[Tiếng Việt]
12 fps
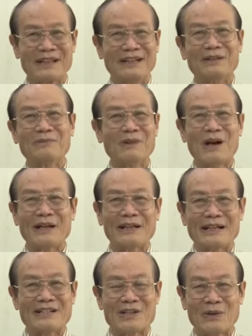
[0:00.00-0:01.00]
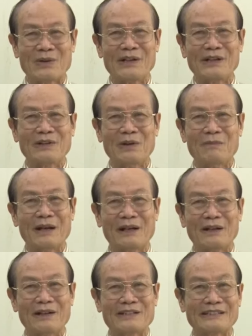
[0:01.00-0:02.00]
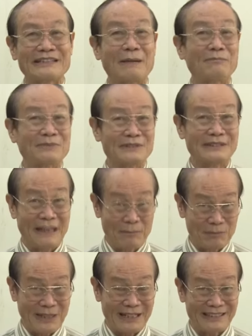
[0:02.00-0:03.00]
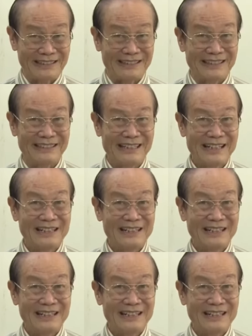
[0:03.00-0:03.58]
thì lúc đó cái cây sầu riêng của mình nó sẽ chậm tăng trưởng.